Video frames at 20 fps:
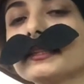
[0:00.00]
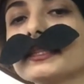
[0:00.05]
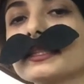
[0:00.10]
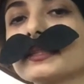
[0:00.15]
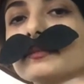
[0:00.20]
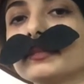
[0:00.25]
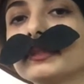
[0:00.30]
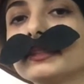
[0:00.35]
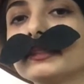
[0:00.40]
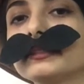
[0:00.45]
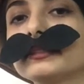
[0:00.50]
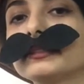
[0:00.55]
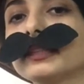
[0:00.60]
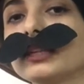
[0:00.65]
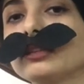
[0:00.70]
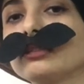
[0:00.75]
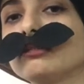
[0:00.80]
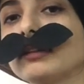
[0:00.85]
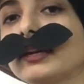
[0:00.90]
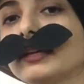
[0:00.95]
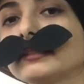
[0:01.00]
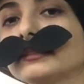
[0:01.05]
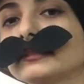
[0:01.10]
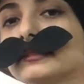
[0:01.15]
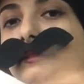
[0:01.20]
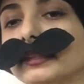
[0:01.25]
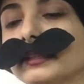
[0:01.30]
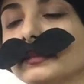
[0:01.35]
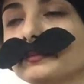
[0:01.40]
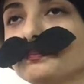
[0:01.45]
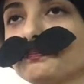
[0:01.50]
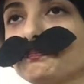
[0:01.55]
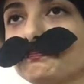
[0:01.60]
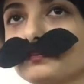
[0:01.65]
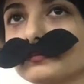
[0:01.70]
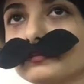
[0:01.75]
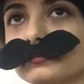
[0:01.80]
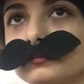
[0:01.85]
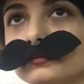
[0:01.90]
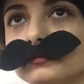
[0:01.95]
İsmi Danilo adında
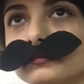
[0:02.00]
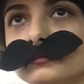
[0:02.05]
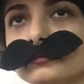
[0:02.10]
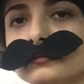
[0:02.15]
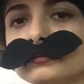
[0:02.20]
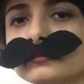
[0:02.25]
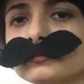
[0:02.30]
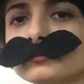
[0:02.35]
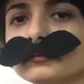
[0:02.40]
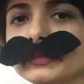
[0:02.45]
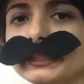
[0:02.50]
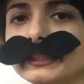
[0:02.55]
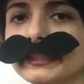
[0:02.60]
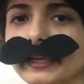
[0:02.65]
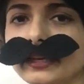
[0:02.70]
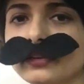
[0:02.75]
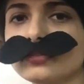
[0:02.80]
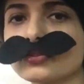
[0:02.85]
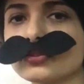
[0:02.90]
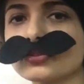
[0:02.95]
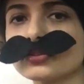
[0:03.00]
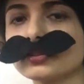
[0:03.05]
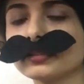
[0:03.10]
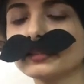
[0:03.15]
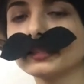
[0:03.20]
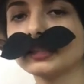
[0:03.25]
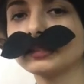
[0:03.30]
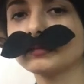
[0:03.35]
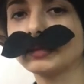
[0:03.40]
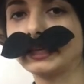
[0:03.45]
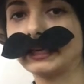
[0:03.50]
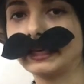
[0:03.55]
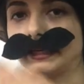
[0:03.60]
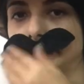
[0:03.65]
bir genç yanıma